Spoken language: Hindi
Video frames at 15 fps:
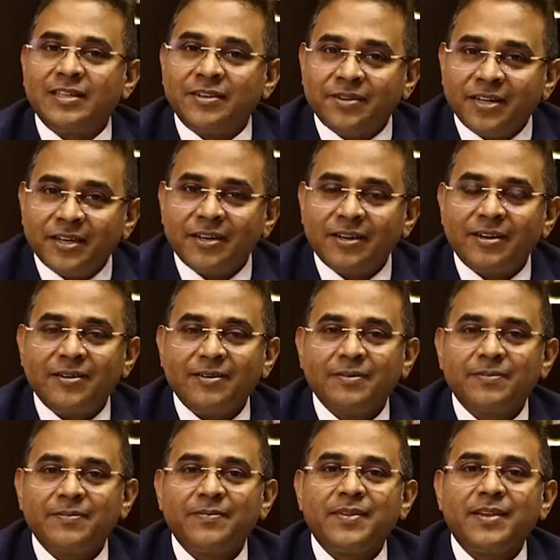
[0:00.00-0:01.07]
जेवर
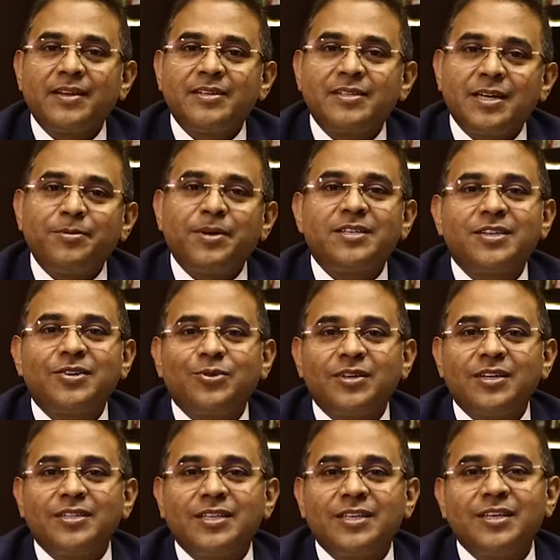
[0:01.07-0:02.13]
सब ऐसा
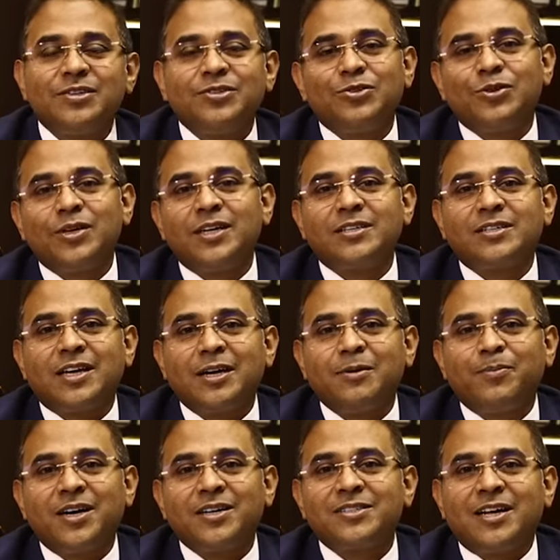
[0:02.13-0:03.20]
होना चाहिए जो एक
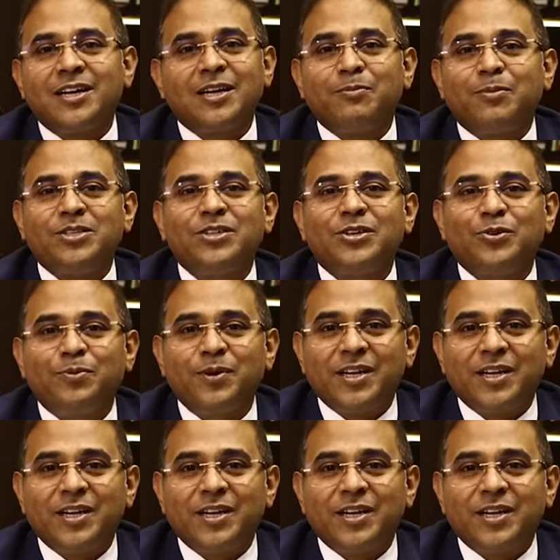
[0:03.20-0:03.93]
साढ़े पांच साल के बच्चे को